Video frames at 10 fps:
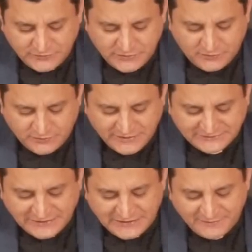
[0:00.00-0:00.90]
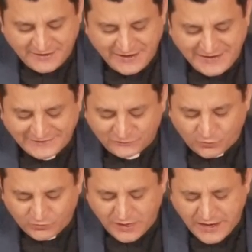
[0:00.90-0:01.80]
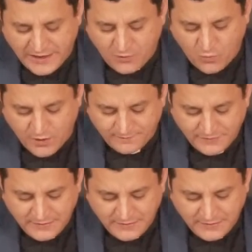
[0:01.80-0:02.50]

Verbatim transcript: y con la saliva le tocó la lengua.